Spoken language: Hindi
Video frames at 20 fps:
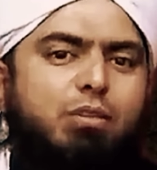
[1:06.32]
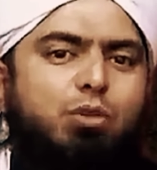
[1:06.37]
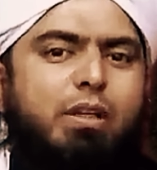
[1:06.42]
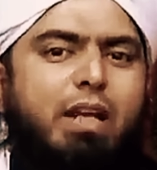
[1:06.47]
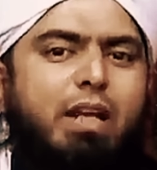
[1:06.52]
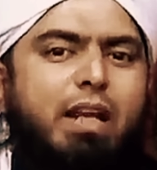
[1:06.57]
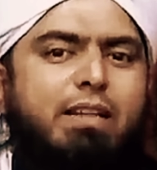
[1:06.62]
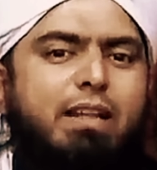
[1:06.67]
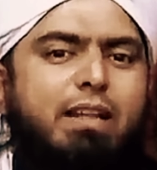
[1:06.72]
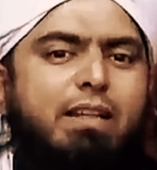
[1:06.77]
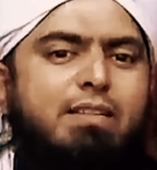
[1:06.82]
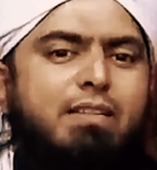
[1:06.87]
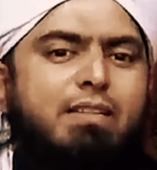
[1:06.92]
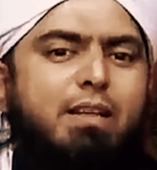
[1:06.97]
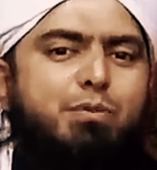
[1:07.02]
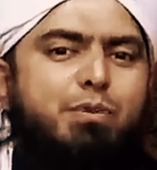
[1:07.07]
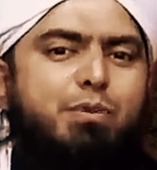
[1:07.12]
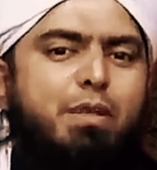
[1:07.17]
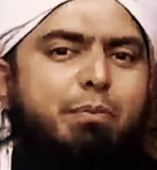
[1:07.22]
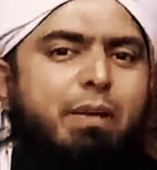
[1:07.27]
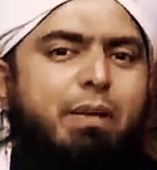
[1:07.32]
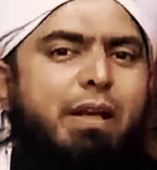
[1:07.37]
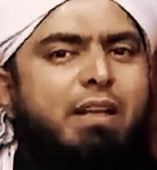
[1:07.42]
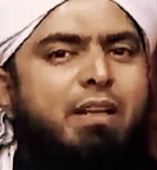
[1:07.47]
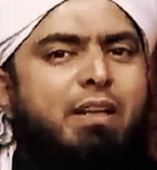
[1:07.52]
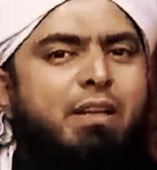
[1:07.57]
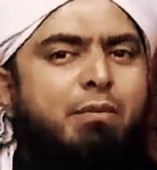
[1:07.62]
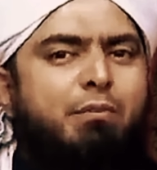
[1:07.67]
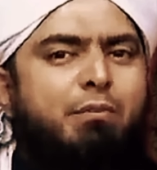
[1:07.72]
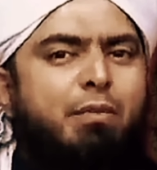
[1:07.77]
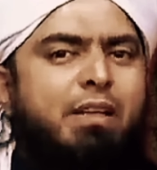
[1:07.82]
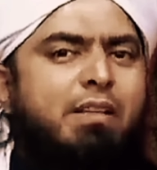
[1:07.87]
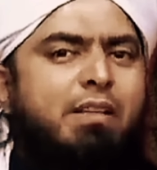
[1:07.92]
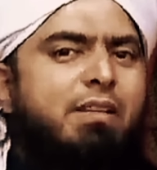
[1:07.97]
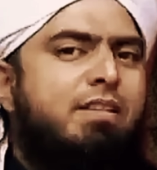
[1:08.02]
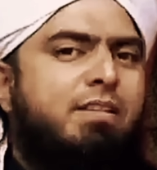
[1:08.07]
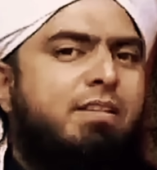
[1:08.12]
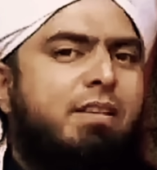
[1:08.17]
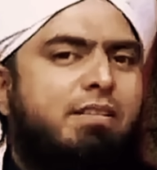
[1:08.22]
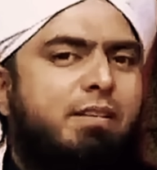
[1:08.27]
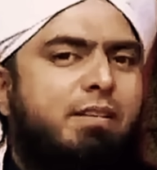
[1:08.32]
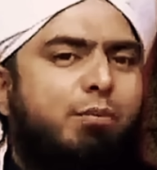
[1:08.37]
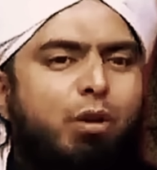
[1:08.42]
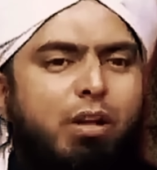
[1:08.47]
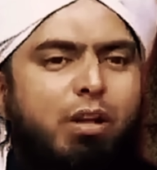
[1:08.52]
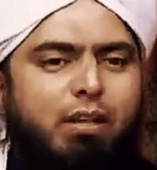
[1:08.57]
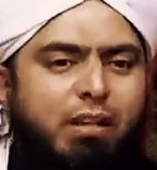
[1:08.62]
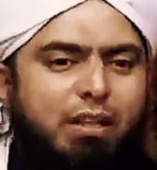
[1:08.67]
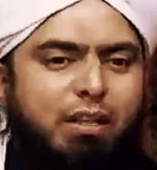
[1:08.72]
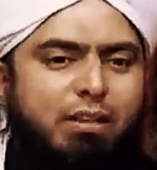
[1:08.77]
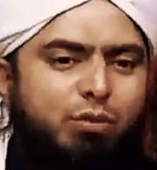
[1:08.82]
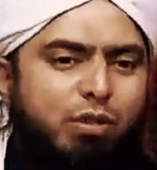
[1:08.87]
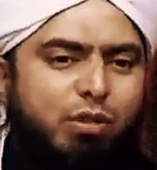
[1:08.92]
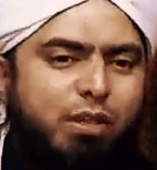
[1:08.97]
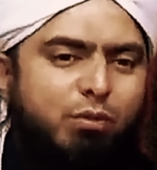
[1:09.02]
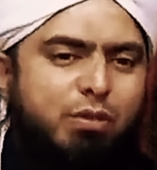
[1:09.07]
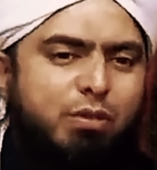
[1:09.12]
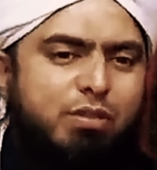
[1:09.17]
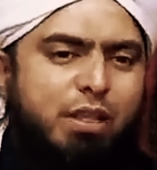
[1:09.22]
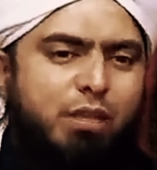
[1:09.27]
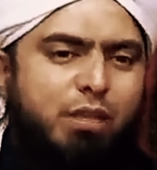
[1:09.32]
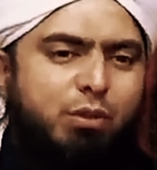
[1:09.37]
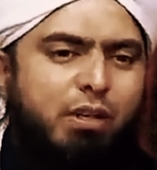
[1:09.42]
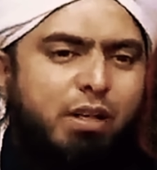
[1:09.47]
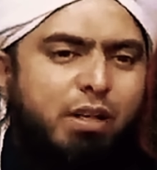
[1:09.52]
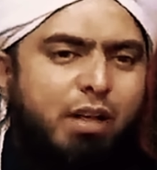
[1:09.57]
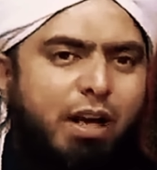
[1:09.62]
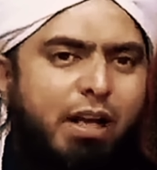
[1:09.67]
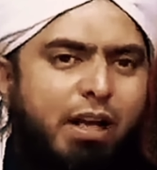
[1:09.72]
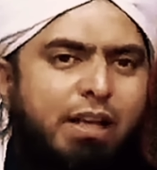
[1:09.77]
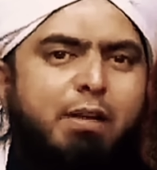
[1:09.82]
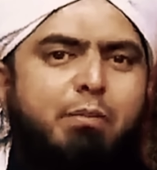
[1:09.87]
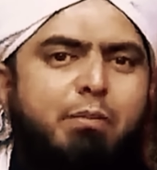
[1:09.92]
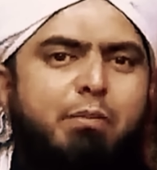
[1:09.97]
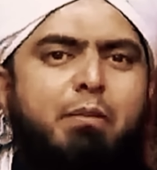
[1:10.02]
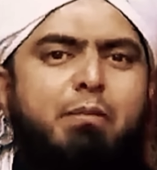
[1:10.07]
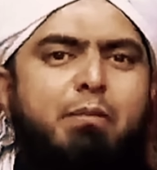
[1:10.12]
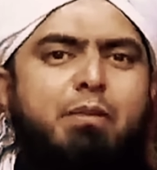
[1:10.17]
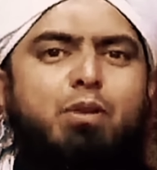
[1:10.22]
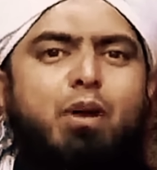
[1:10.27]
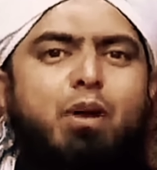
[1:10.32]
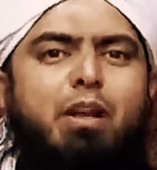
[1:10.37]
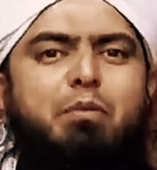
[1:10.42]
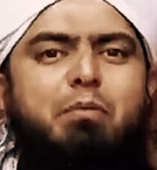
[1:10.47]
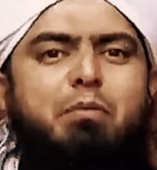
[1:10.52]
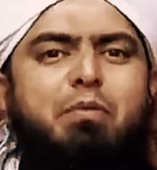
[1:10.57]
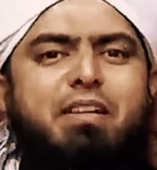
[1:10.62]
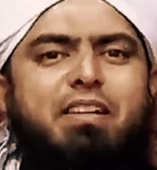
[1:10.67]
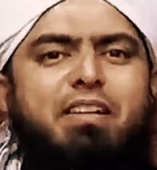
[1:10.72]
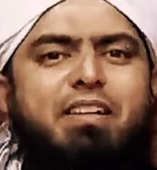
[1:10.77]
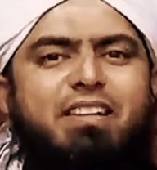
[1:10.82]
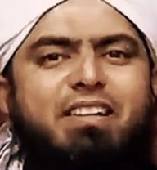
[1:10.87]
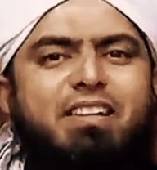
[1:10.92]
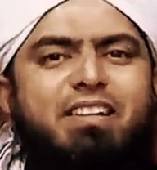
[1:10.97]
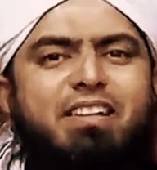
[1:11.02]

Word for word: तो कहते हैं सबसे पहले मेरी जिस शख्स से मुलाकात हुई वो सैदना अली इबन अबी तालिब थे